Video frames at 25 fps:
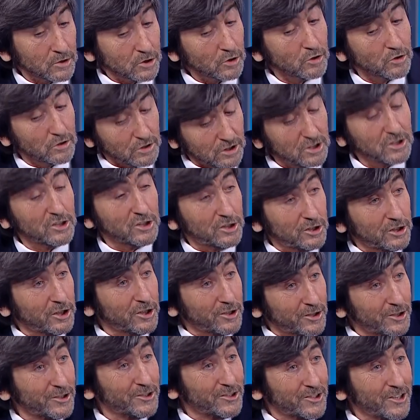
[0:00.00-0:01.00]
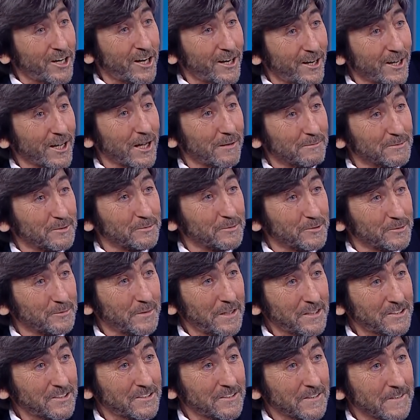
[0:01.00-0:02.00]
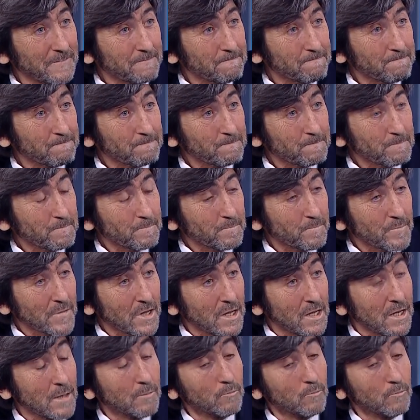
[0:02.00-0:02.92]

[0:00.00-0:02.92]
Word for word: Ciddi de kritik hale gelmiş bir maç. Bir şey daha söyleyeceğim.